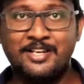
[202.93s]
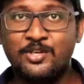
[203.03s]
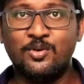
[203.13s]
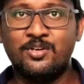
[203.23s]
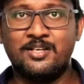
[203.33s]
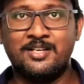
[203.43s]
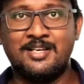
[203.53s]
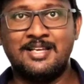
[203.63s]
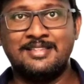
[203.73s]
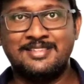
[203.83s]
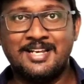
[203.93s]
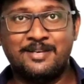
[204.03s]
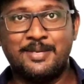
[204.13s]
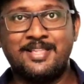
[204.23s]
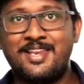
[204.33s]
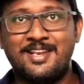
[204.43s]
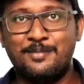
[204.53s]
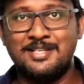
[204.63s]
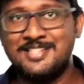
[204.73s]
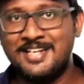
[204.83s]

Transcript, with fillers: இன்னொரு தலை மாதிரி நம்ம